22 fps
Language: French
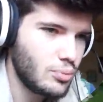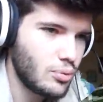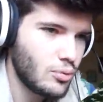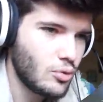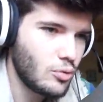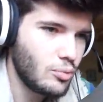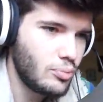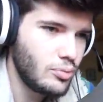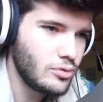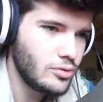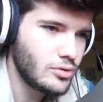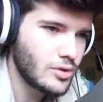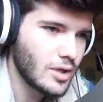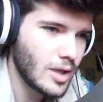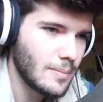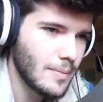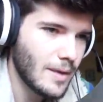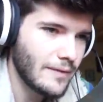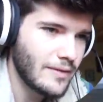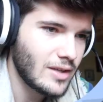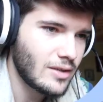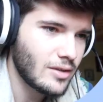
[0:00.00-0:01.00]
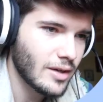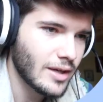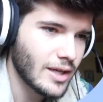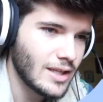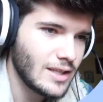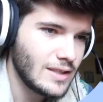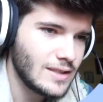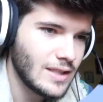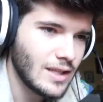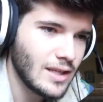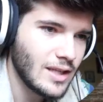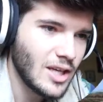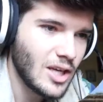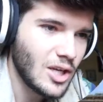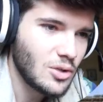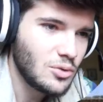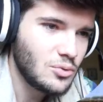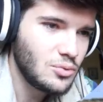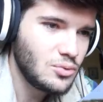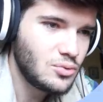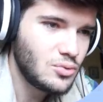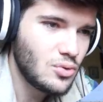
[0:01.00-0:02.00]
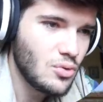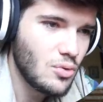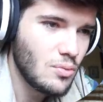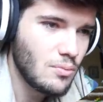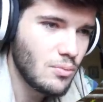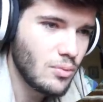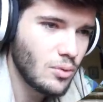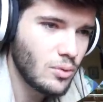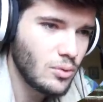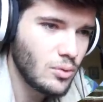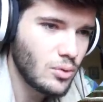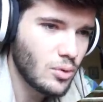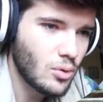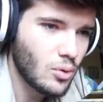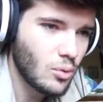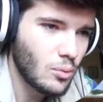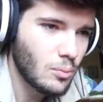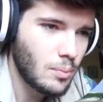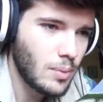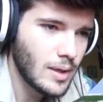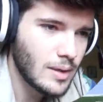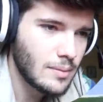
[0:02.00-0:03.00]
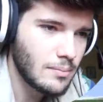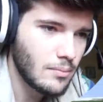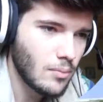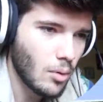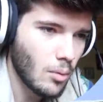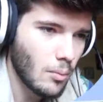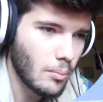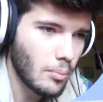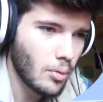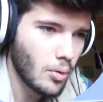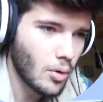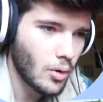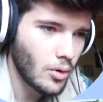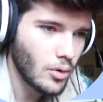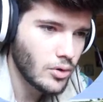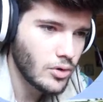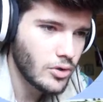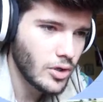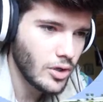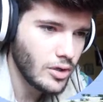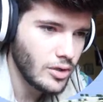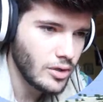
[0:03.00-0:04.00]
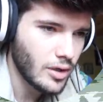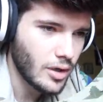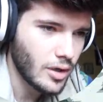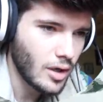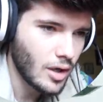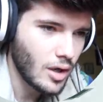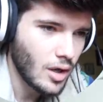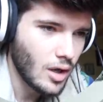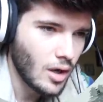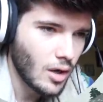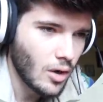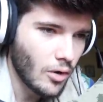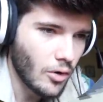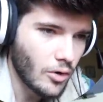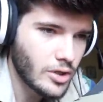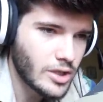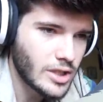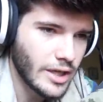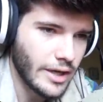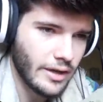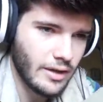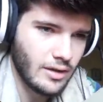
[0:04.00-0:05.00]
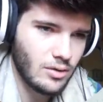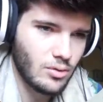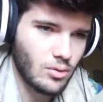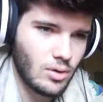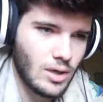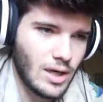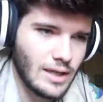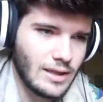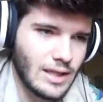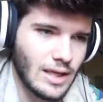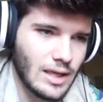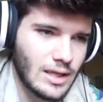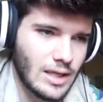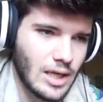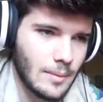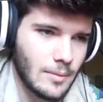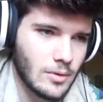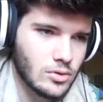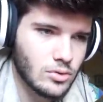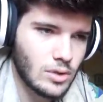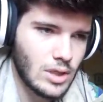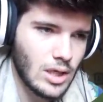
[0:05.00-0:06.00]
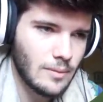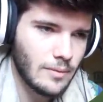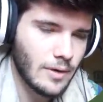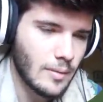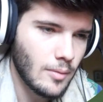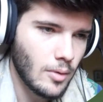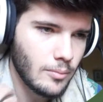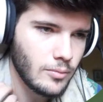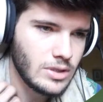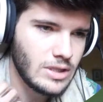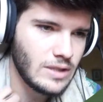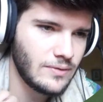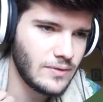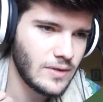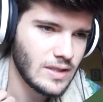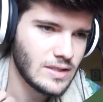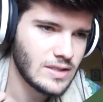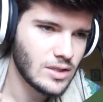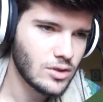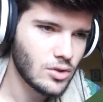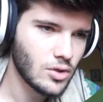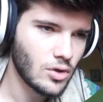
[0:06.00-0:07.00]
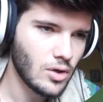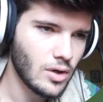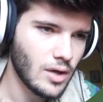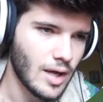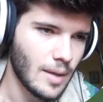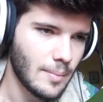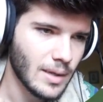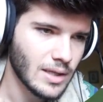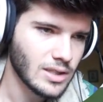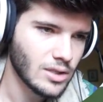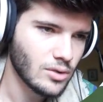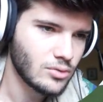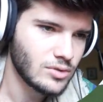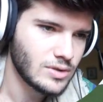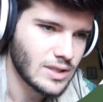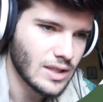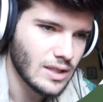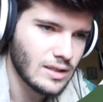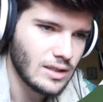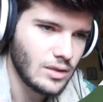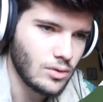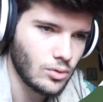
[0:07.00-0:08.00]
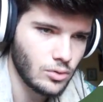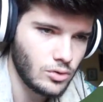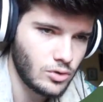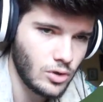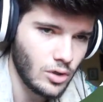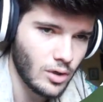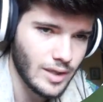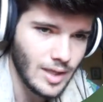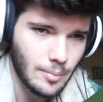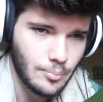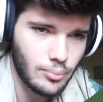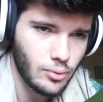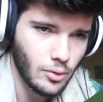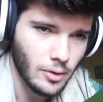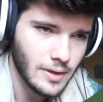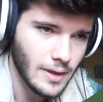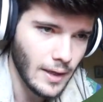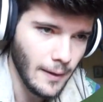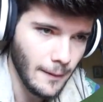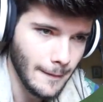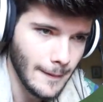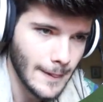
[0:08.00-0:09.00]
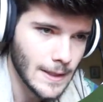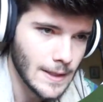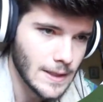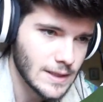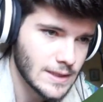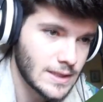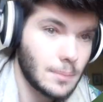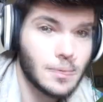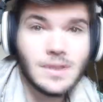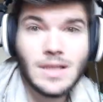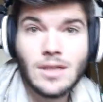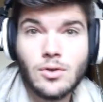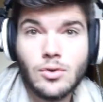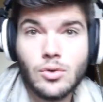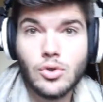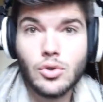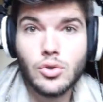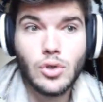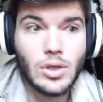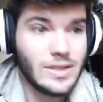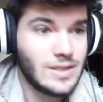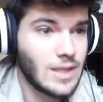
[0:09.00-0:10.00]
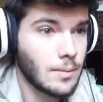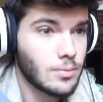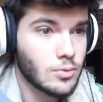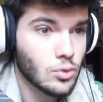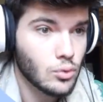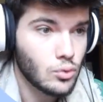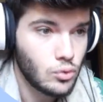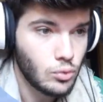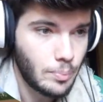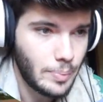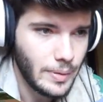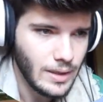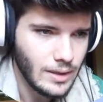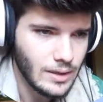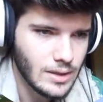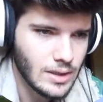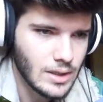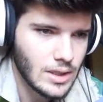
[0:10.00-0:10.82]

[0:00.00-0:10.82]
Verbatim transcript: beaucoup plus quand même avec, regardez ça, tout ce monde complètement broken. Ok, donc là, clairement, ce qu'on a vraiment modifié, c'est que à partir d'une certaine hauteur, il n'y a plus rien. C'est pour ça que les arbres sont coupés.